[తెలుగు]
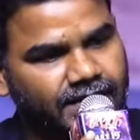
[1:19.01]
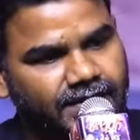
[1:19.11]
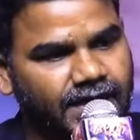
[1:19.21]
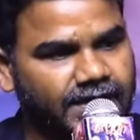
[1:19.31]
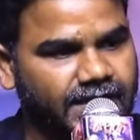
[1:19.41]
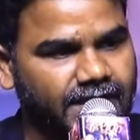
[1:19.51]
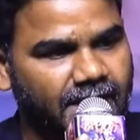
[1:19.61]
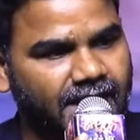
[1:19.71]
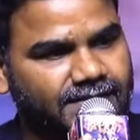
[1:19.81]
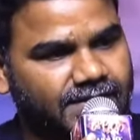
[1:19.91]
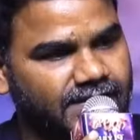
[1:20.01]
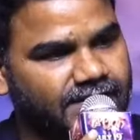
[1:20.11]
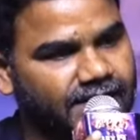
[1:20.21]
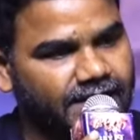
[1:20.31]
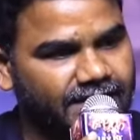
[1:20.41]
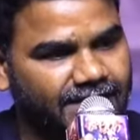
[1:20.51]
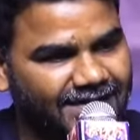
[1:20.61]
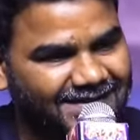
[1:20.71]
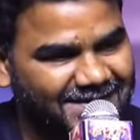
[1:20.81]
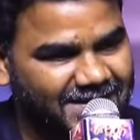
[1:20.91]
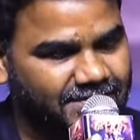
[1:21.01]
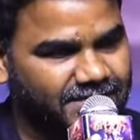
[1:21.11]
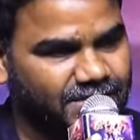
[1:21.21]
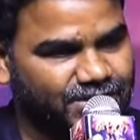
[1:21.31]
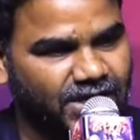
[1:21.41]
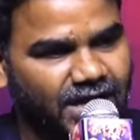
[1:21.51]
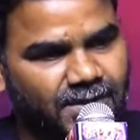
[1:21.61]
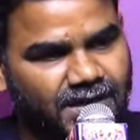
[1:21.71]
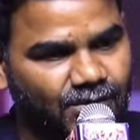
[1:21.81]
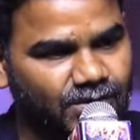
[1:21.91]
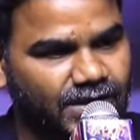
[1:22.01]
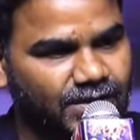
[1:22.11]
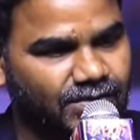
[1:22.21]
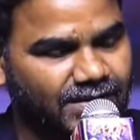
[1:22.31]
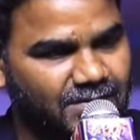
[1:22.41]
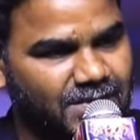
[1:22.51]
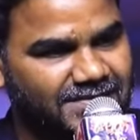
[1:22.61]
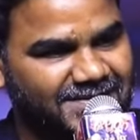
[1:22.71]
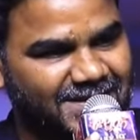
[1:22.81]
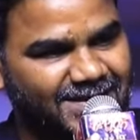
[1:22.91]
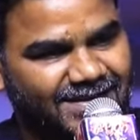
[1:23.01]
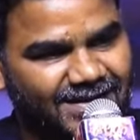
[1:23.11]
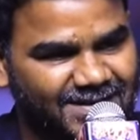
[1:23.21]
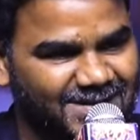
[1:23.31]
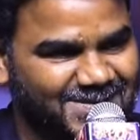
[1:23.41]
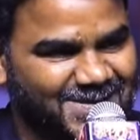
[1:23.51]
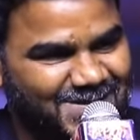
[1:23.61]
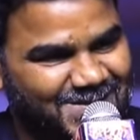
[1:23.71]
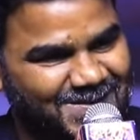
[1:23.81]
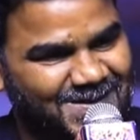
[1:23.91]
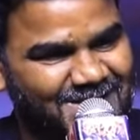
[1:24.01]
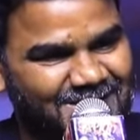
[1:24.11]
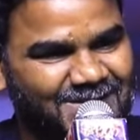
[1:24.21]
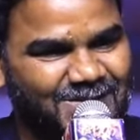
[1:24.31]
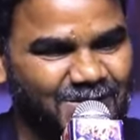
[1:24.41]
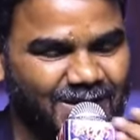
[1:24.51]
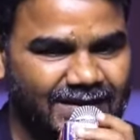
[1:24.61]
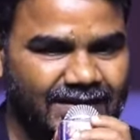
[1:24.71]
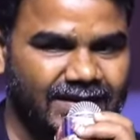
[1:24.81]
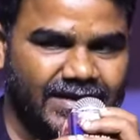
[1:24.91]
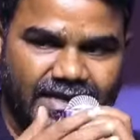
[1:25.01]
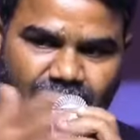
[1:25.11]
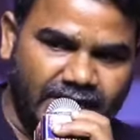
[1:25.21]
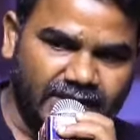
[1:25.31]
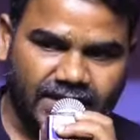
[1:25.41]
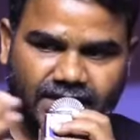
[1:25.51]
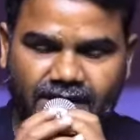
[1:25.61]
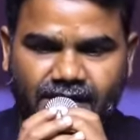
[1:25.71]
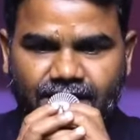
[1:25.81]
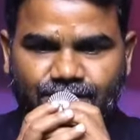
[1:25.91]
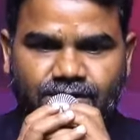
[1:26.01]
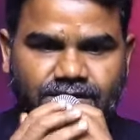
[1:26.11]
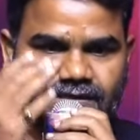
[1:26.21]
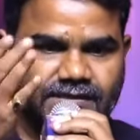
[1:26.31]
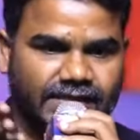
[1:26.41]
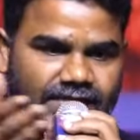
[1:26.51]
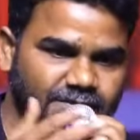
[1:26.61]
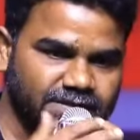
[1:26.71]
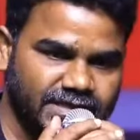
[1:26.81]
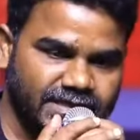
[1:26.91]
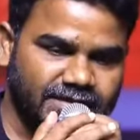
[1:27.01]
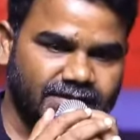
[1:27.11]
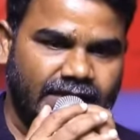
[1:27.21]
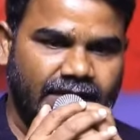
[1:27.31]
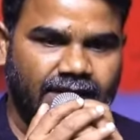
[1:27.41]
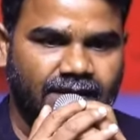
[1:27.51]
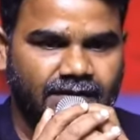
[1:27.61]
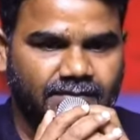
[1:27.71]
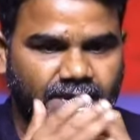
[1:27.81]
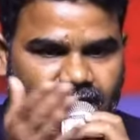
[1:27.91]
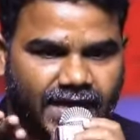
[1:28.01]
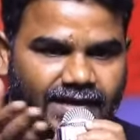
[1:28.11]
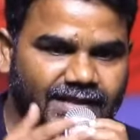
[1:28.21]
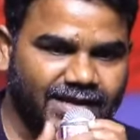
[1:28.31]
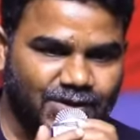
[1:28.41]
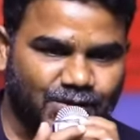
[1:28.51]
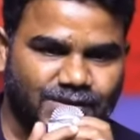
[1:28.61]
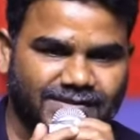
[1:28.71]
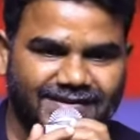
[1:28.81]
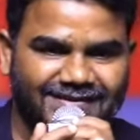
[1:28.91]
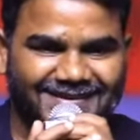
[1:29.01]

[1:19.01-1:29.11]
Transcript: ఎంటైర్ టీమ్ యాక్టర్స్ అందరికీ శ్యామ్ అన్న ఉన్నాడు కంప్లీట్ సింగిల్ కార్డ్ రాశారు సో టీం అందరికీ కంగ్రాచులేషన్స్ ఎస్పెషల్లీ మా సాయిల్ దగ్గరకు వస్తే